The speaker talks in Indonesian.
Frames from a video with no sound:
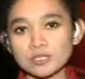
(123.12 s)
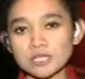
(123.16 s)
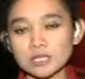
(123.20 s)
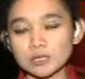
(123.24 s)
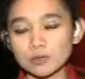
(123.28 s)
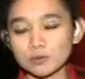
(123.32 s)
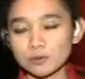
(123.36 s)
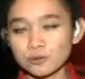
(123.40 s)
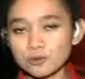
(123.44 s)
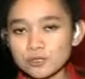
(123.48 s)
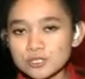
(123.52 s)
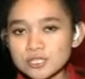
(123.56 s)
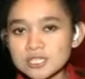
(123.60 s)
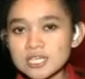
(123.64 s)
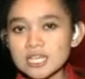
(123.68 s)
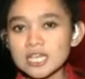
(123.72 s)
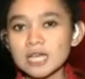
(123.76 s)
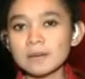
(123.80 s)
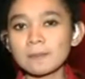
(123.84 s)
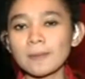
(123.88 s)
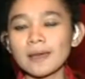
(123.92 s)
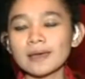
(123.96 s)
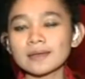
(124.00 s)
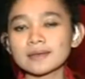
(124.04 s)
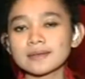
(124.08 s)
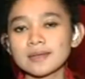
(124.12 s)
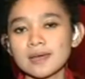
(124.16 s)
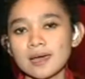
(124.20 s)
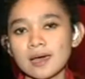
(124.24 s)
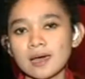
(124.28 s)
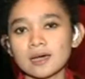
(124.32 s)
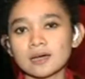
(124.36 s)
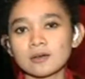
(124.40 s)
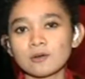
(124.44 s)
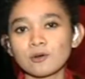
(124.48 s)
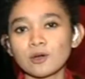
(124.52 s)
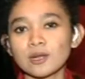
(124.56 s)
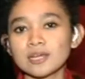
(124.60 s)
21 kursi
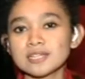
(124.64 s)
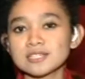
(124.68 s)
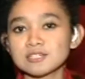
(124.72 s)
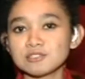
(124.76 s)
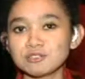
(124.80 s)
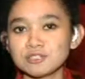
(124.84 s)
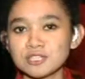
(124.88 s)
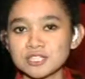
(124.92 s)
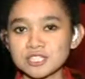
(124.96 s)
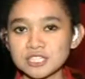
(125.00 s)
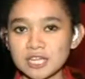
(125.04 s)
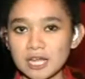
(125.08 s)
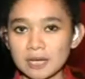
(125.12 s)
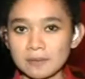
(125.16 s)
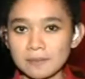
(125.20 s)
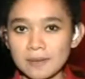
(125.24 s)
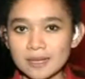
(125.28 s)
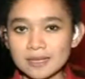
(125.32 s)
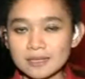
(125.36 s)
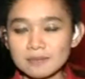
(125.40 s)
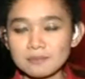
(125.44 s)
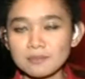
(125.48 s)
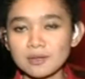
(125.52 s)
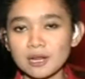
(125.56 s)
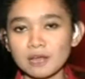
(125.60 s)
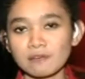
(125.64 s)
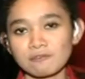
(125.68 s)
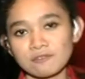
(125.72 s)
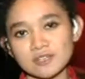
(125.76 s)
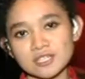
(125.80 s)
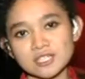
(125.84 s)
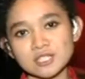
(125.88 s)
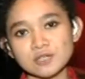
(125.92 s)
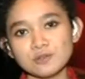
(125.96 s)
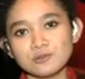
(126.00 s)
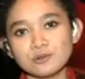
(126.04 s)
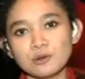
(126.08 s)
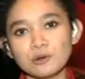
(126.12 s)
kepada Koalisi Indonesia Hebat
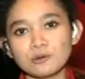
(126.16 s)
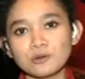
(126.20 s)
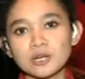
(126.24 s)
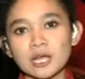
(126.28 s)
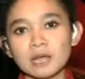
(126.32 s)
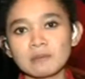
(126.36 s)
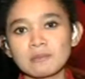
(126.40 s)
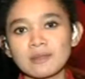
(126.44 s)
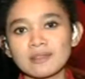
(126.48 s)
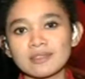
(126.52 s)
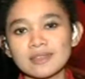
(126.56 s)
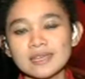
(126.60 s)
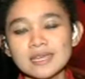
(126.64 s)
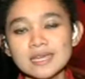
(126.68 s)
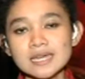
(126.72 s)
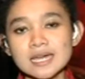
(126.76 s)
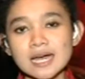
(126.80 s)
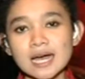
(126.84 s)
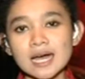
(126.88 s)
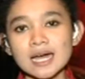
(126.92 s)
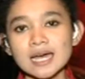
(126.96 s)
merevisi Undang-Undang MD3